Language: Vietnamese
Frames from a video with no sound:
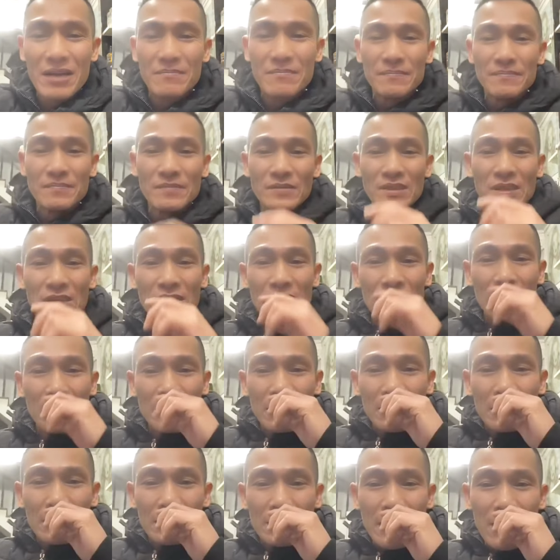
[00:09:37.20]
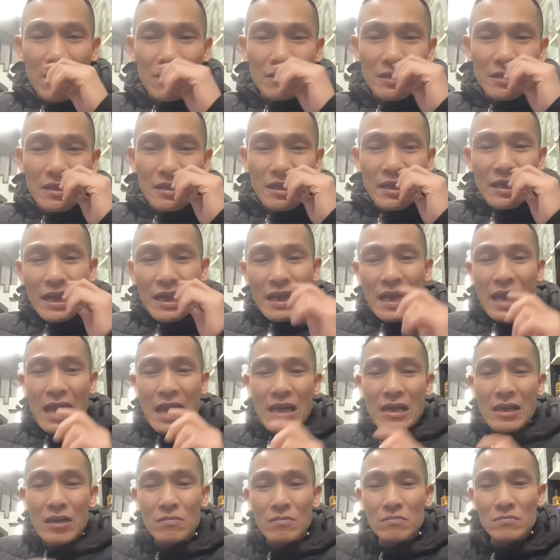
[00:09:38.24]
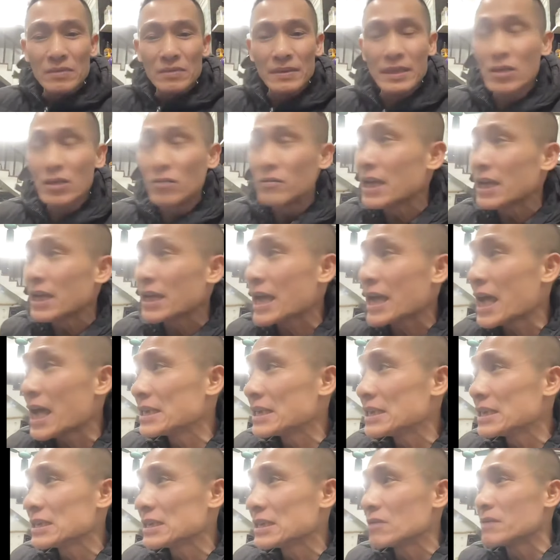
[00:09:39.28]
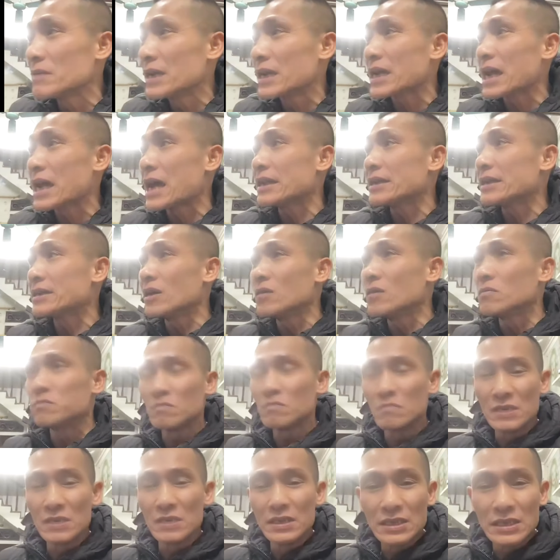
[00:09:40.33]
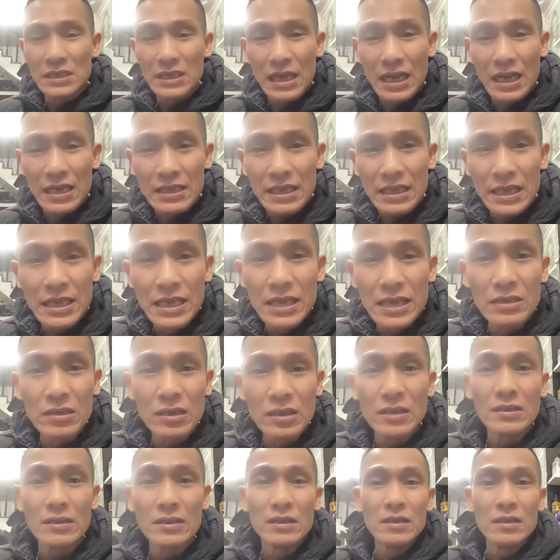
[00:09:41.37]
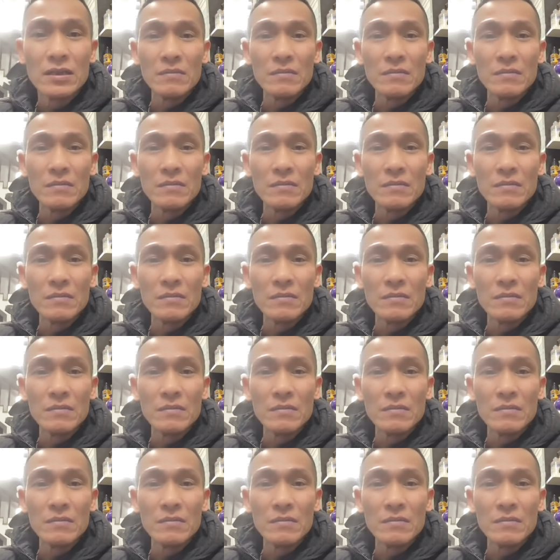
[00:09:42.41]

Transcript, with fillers: chuẩn luôn em chào tế đại ca không mình không đại ca nhá không đại ca đại cốc mình chỉ là tế điên thôi